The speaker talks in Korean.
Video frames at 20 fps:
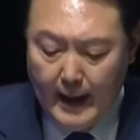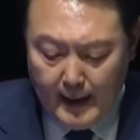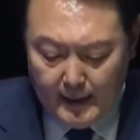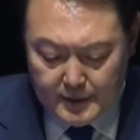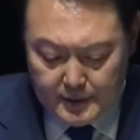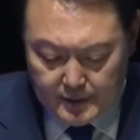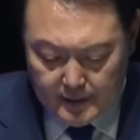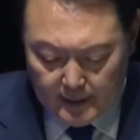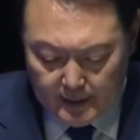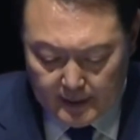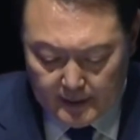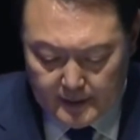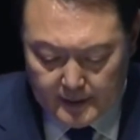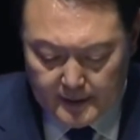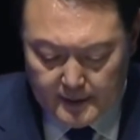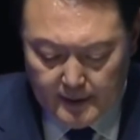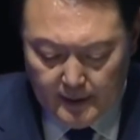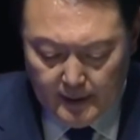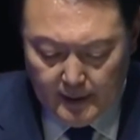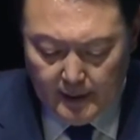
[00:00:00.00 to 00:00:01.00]
대통령실
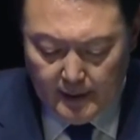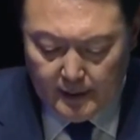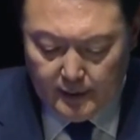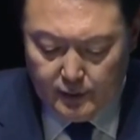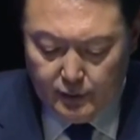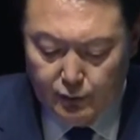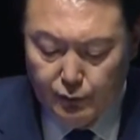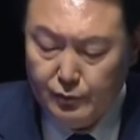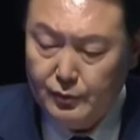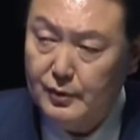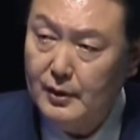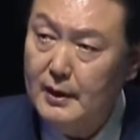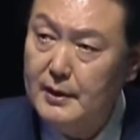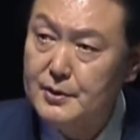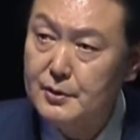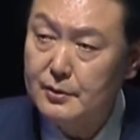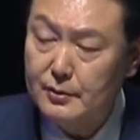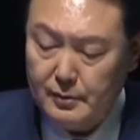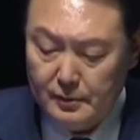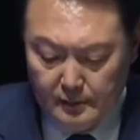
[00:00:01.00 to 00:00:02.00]
관계자는 거부권
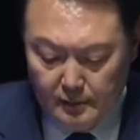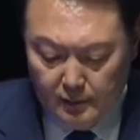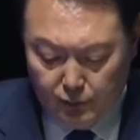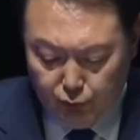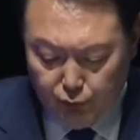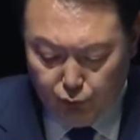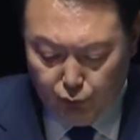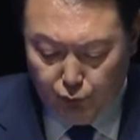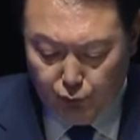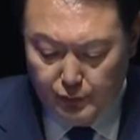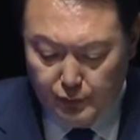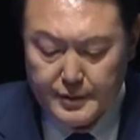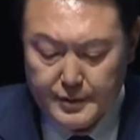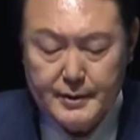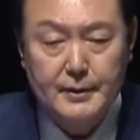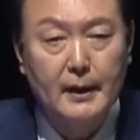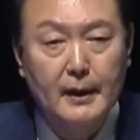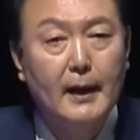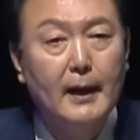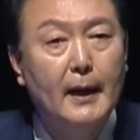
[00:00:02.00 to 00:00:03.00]
행사 배경에 대해
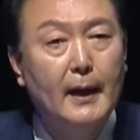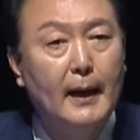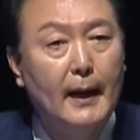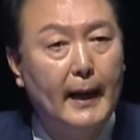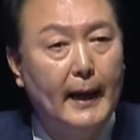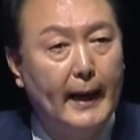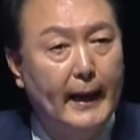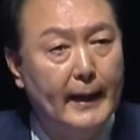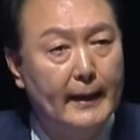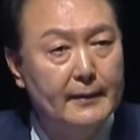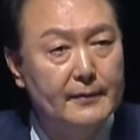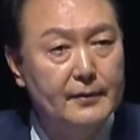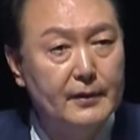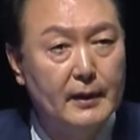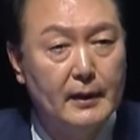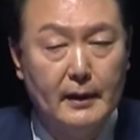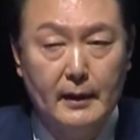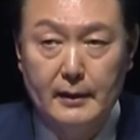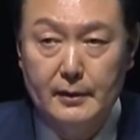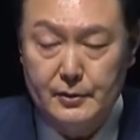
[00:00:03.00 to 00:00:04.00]
법안이
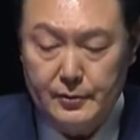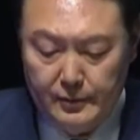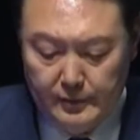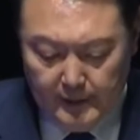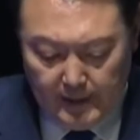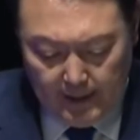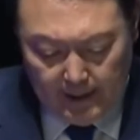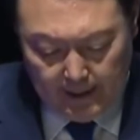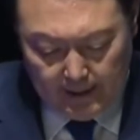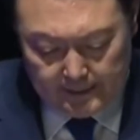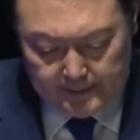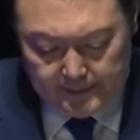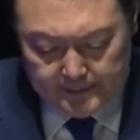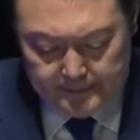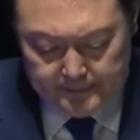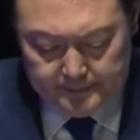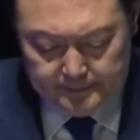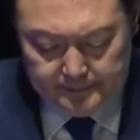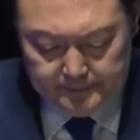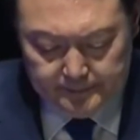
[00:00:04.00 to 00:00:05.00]

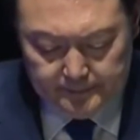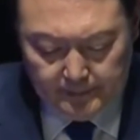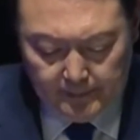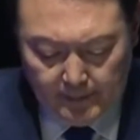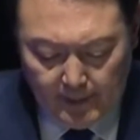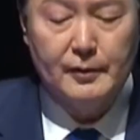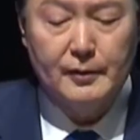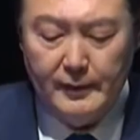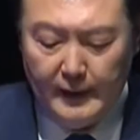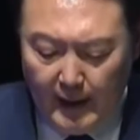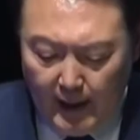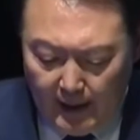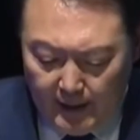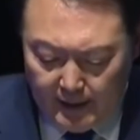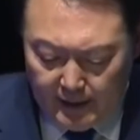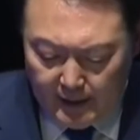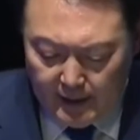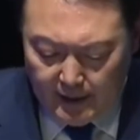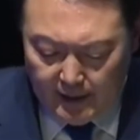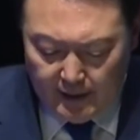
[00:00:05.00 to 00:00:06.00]
얼마나 문제가 있는지
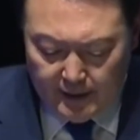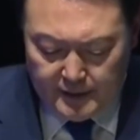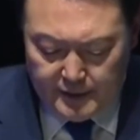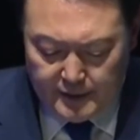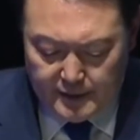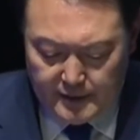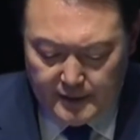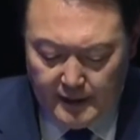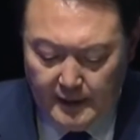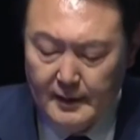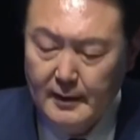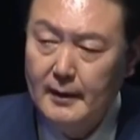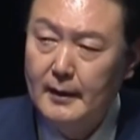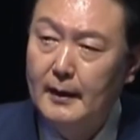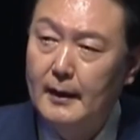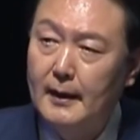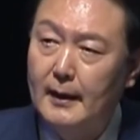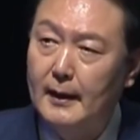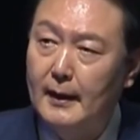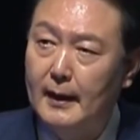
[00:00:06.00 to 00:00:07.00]
언론에서도
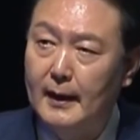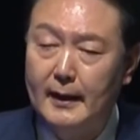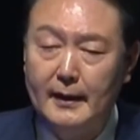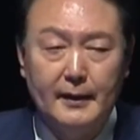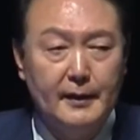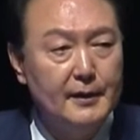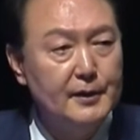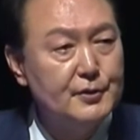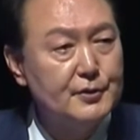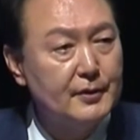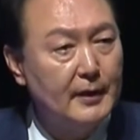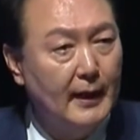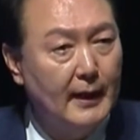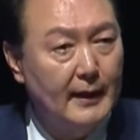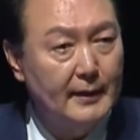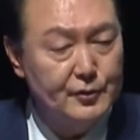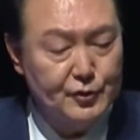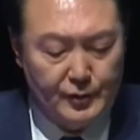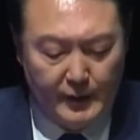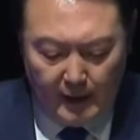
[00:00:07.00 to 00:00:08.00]
여당에서도 설명을
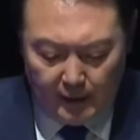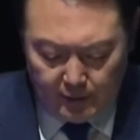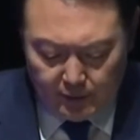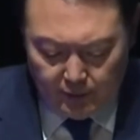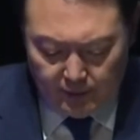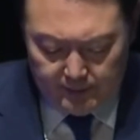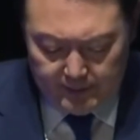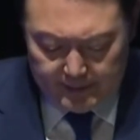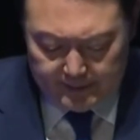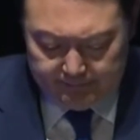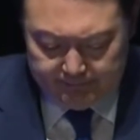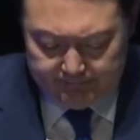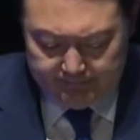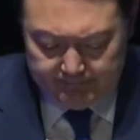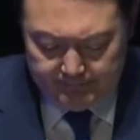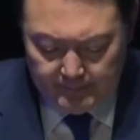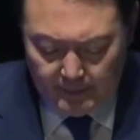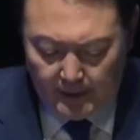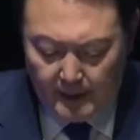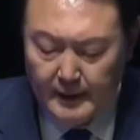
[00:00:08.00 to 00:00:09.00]
해왔다면서
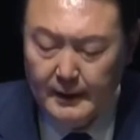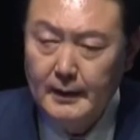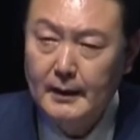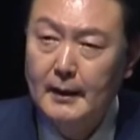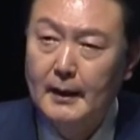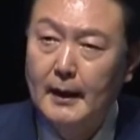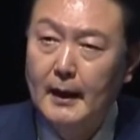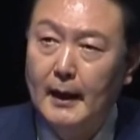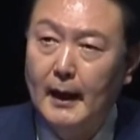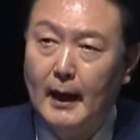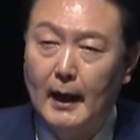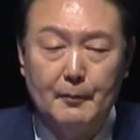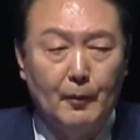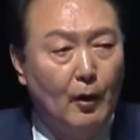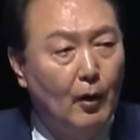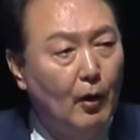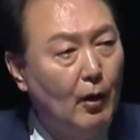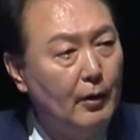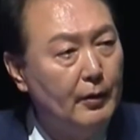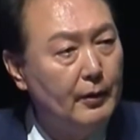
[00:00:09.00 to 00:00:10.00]
지금까지의
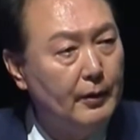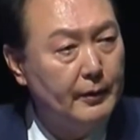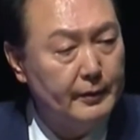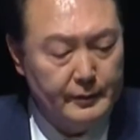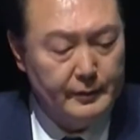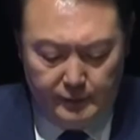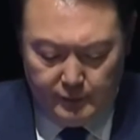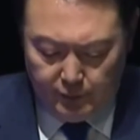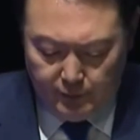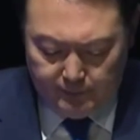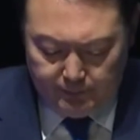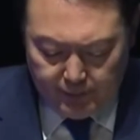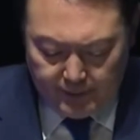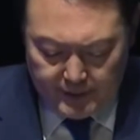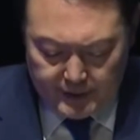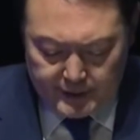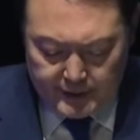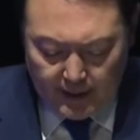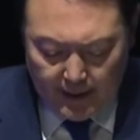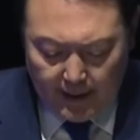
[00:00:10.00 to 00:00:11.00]
특검은 여야가
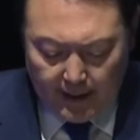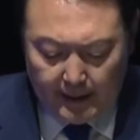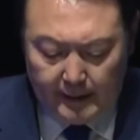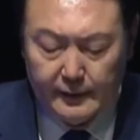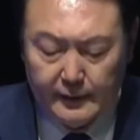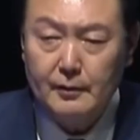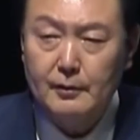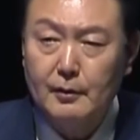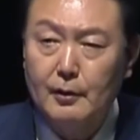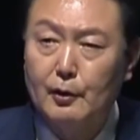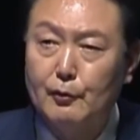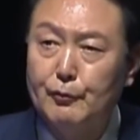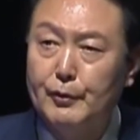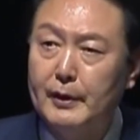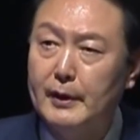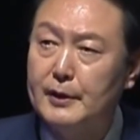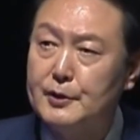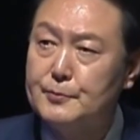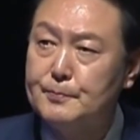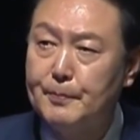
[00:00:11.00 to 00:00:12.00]
합의로 처리해왔다.
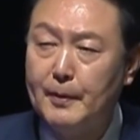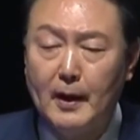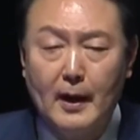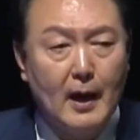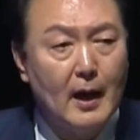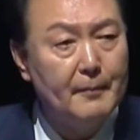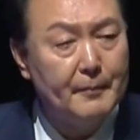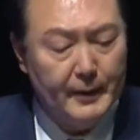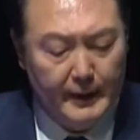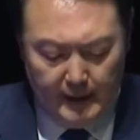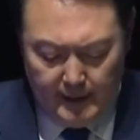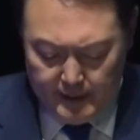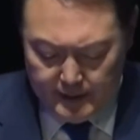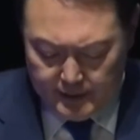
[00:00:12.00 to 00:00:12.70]
야당이